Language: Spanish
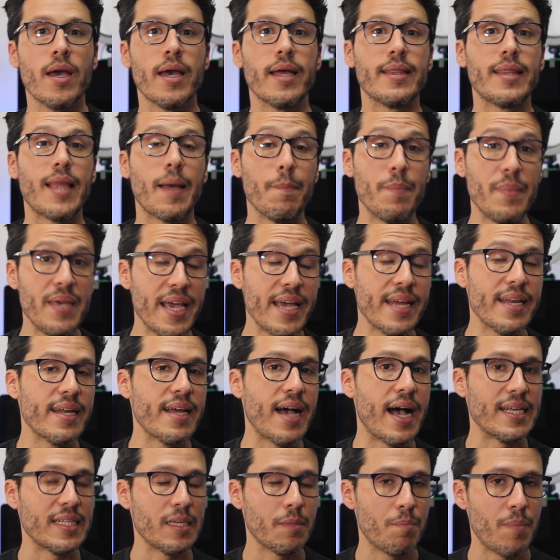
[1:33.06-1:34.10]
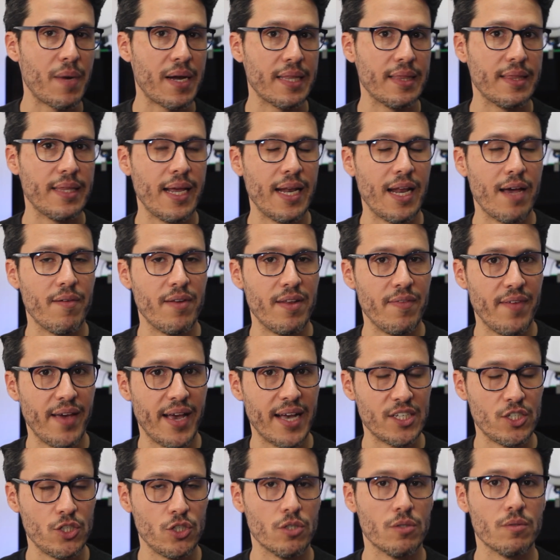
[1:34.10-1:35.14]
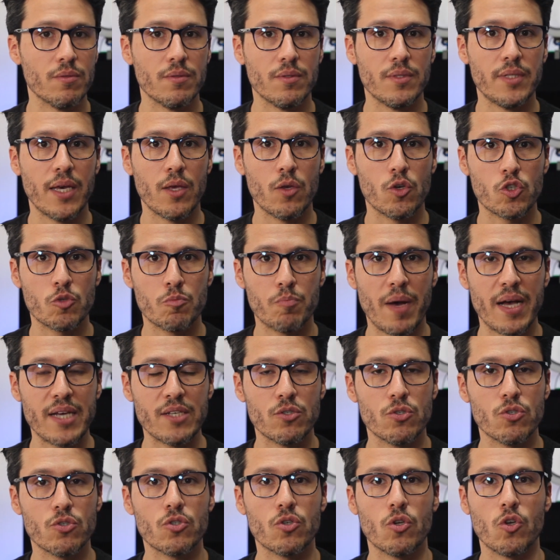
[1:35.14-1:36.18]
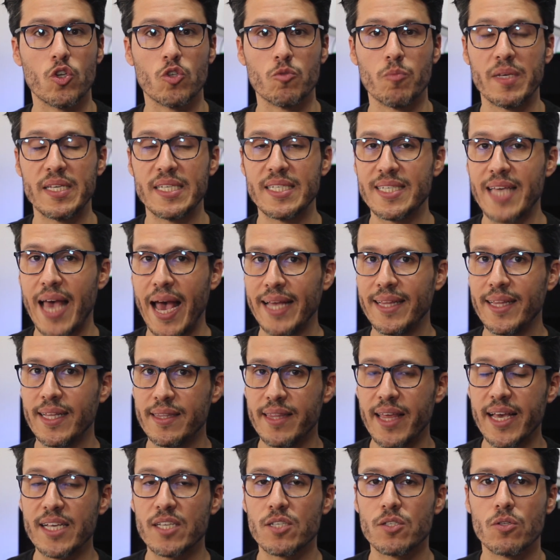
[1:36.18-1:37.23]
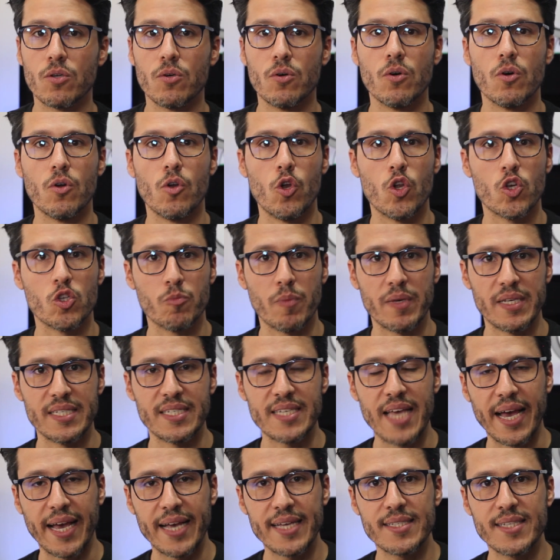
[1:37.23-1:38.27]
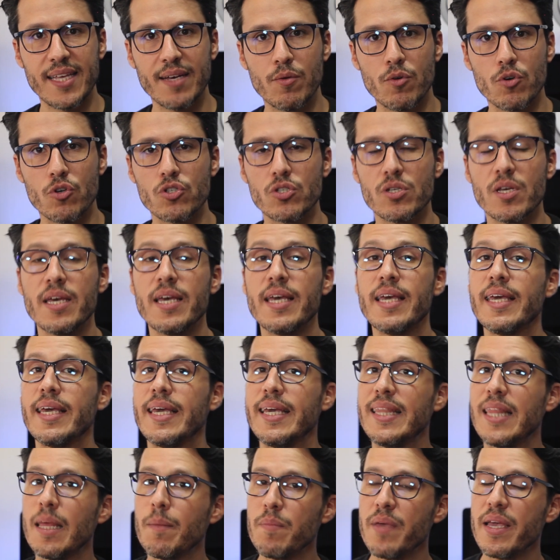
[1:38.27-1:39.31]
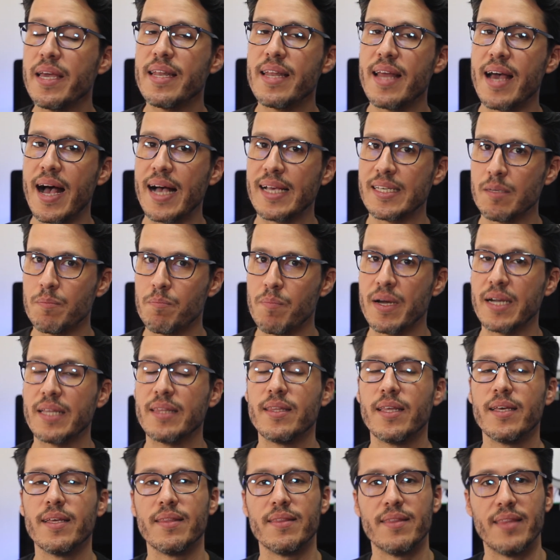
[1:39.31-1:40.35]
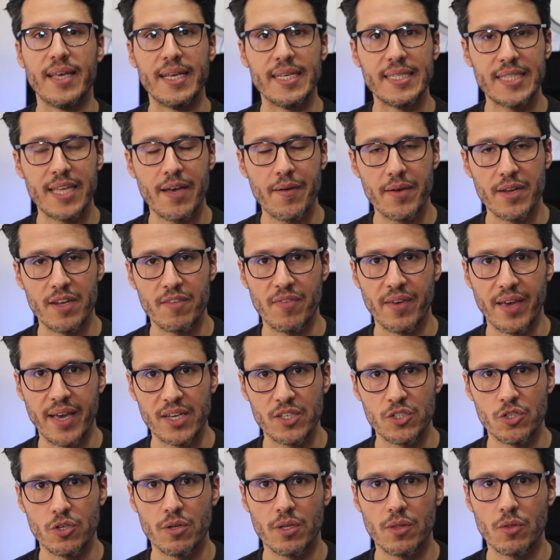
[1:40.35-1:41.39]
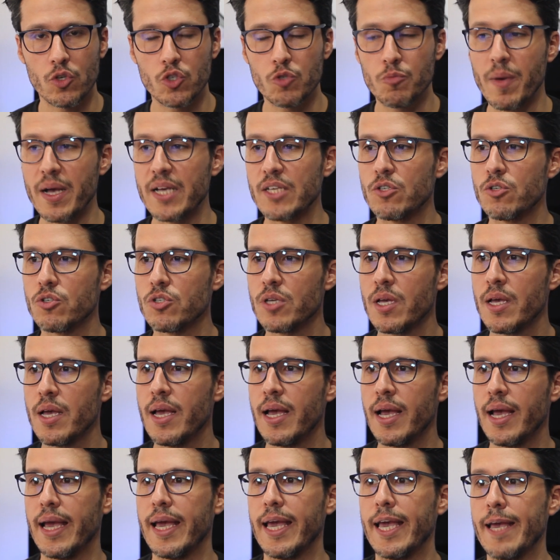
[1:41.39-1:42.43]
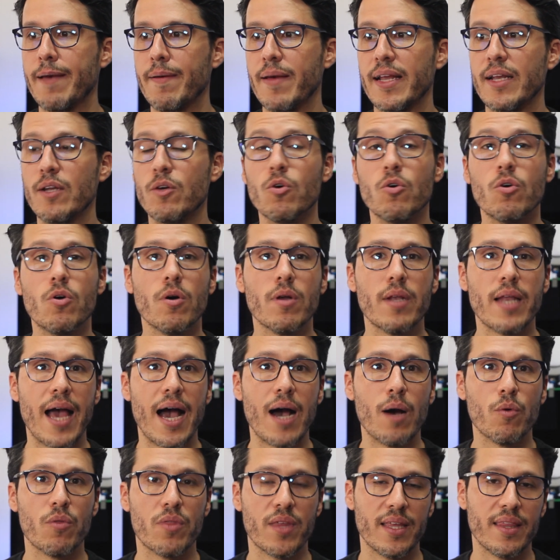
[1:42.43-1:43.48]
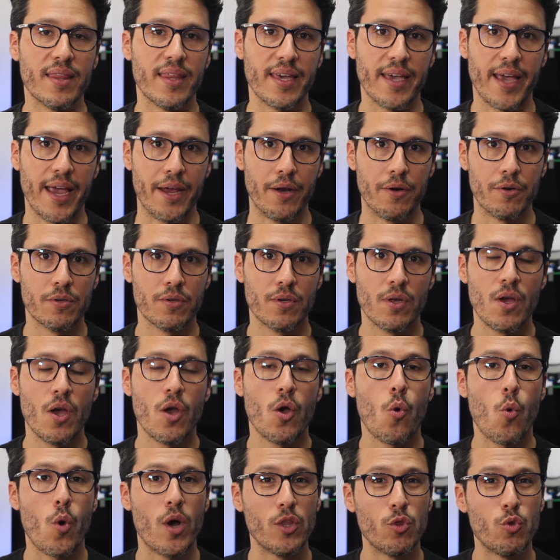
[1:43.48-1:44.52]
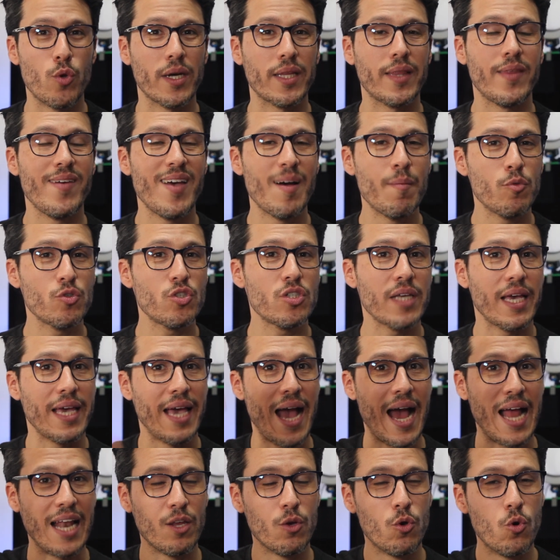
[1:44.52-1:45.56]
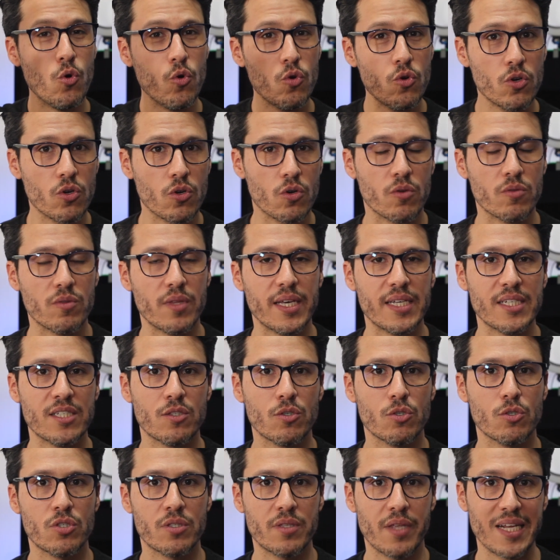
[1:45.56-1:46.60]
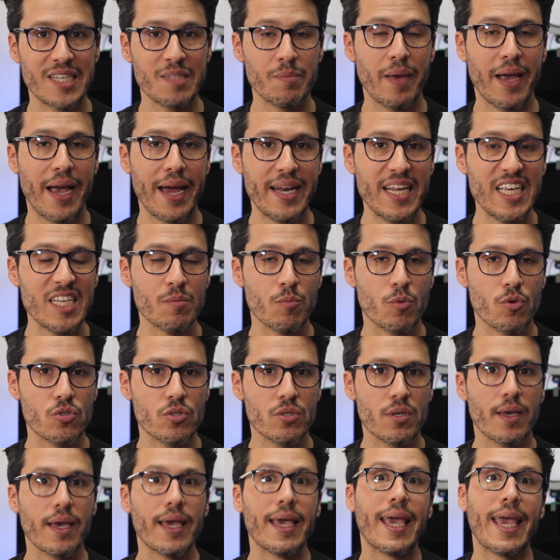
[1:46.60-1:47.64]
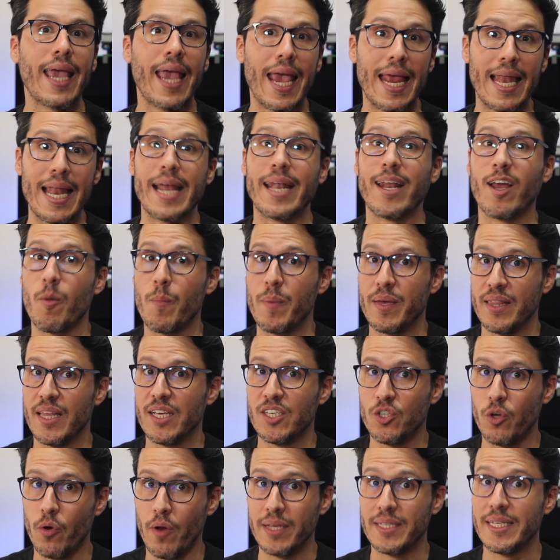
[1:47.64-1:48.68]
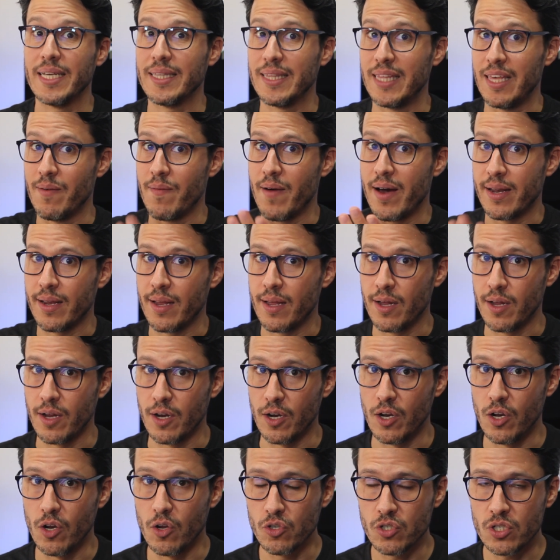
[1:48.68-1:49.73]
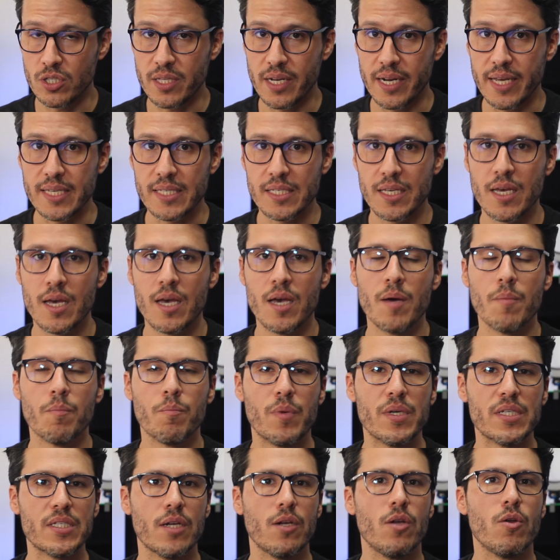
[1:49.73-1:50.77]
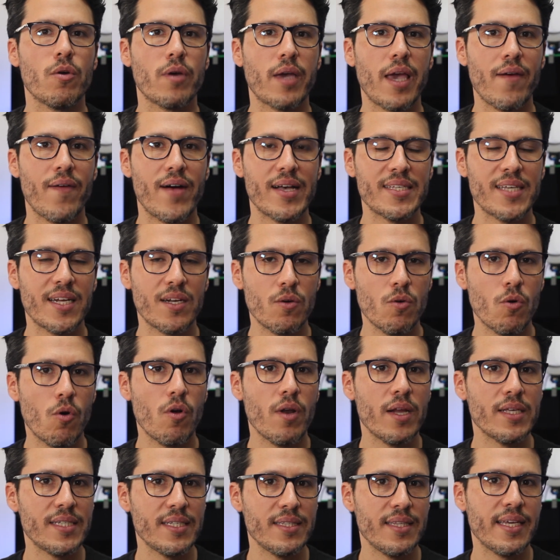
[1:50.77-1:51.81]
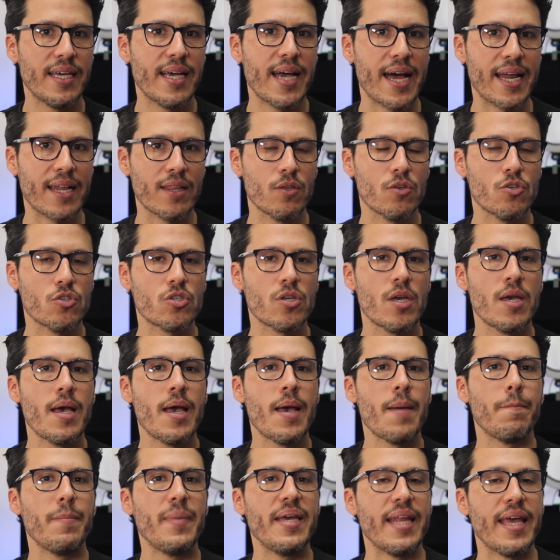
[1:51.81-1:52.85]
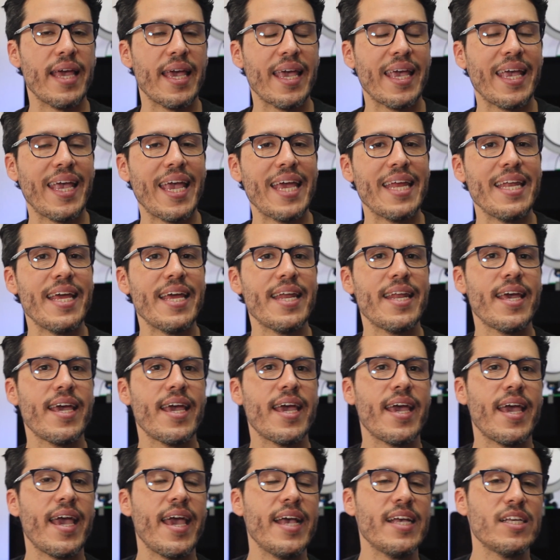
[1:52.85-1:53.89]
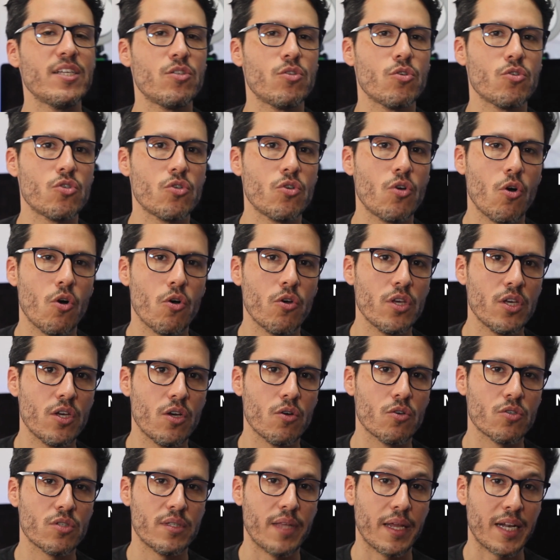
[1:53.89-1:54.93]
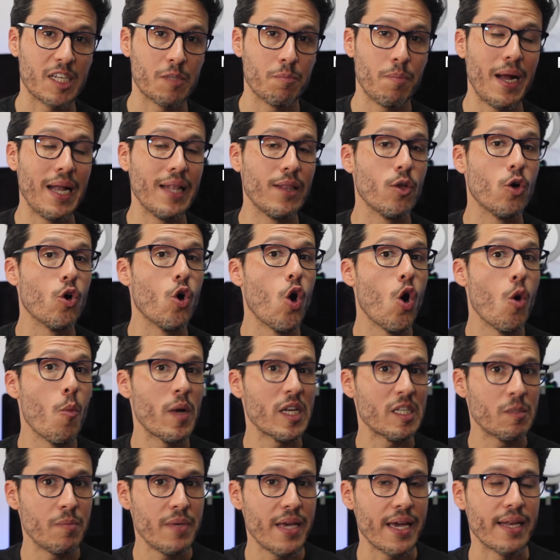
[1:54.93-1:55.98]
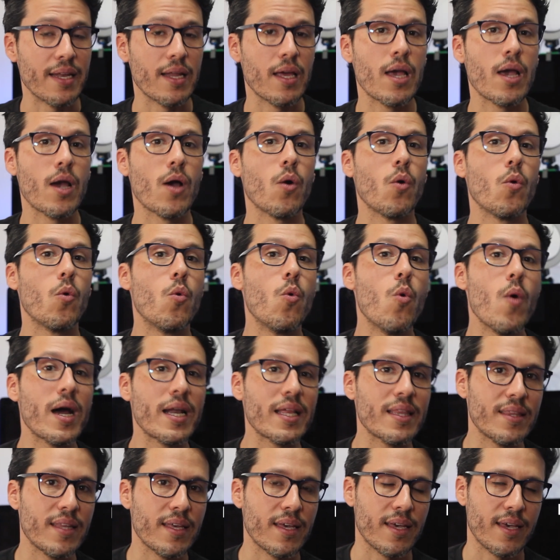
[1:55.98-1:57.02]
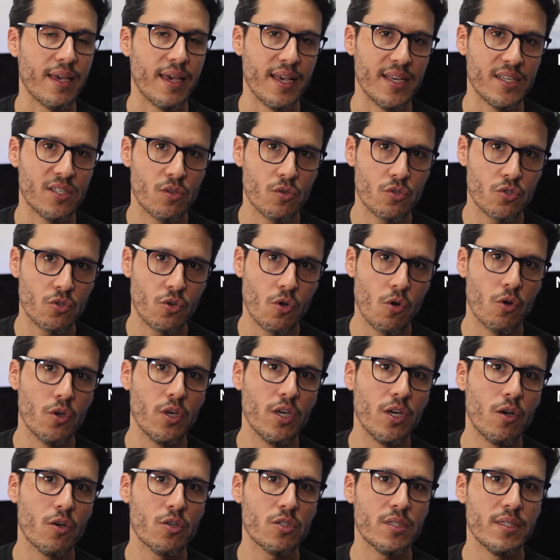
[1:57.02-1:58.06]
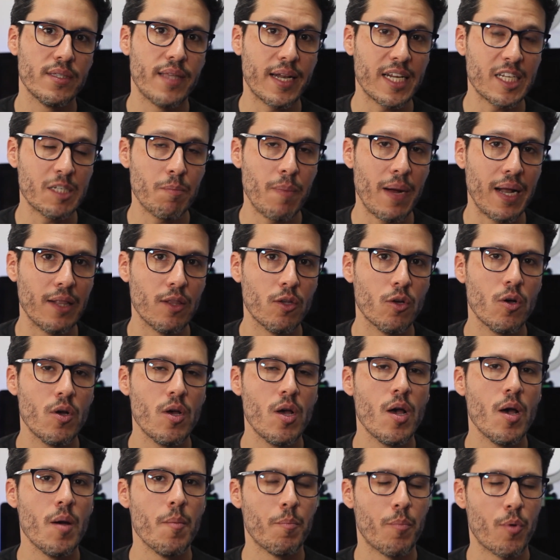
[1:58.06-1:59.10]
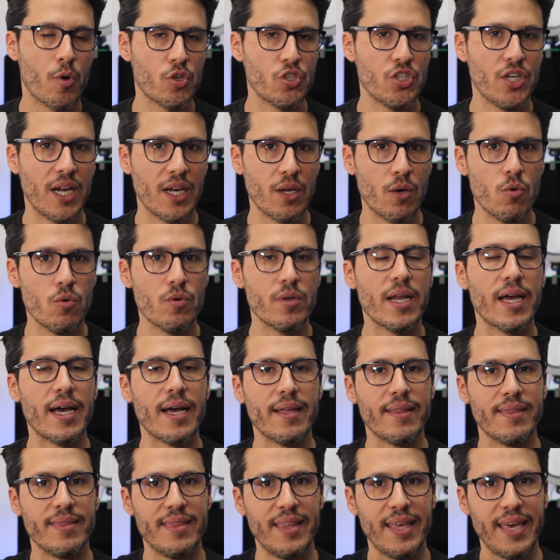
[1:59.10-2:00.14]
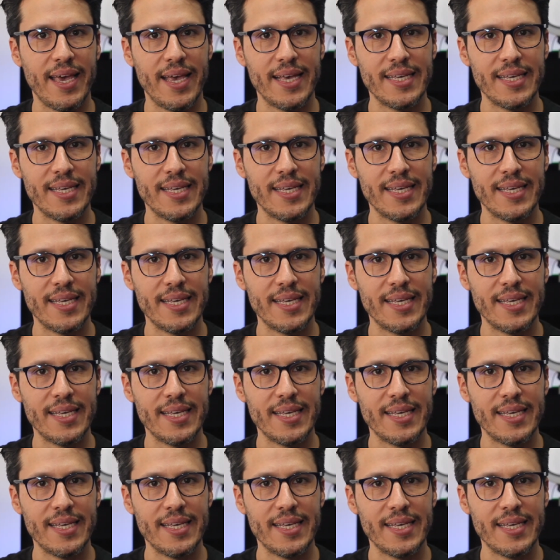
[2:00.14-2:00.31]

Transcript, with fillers: También hace parte de la verificación de dos pasos los mensajes de texto, los mensajes de voz y también hace parte de esta verificación en dos pasos eh, el Google Authenticator. Cuando activamos alguno de estos tres mecanismos, que la recomendación es activar los tres, pues lo que va a hacer Google es indicarnos, mire, genere estos códigos de respaldo o más bien guarde estos códigos de respaldo por si alguna de